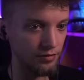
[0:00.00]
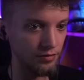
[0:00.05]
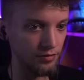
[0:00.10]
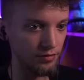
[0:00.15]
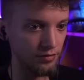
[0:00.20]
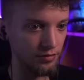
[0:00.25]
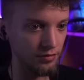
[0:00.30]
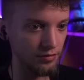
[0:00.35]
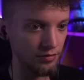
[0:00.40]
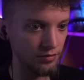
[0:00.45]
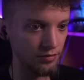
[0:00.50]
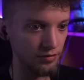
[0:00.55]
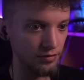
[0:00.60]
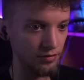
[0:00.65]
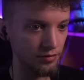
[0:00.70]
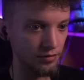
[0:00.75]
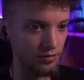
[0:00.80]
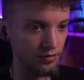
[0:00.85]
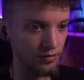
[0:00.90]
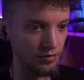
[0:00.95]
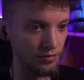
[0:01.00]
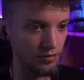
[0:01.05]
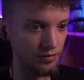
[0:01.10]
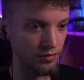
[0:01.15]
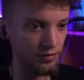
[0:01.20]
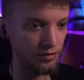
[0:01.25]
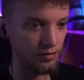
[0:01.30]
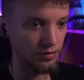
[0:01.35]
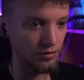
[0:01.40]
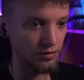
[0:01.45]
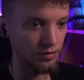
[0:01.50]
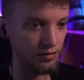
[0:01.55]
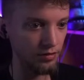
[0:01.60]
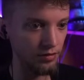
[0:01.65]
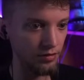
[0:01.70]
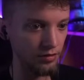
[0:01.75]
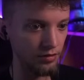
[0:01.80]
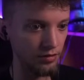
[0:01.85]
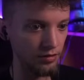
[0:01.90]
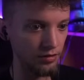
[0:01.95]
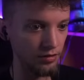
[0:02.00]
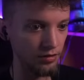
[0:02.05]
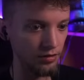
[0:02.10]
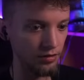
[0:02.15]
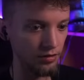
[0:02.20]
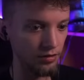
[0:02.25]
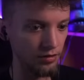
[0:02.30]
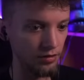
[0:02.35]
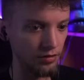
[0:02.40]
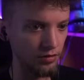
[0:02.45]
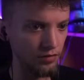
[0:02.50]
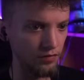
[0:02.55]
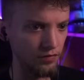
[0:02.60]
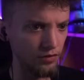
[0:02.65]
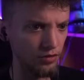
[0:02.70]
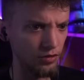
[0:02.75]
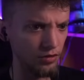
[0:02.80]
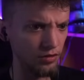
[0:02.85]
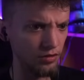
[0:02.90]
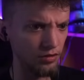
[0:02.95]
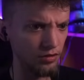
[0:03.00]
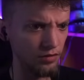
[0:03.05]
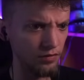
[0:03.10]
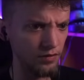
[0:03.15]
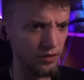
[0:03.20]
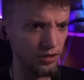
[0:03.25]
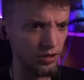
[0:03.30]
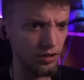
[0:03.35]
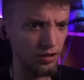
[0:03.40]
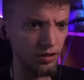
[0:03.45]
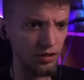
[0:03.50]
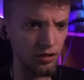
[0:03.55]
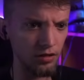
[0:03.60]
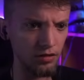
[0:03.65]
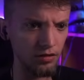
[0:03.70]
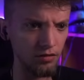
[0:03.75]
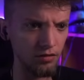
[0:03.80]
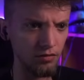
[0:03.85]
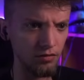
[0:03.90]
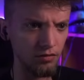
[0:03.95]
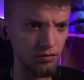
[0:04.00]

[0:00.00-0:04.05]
Ach, to będzie katastrofa. What? Fioletowy kikat?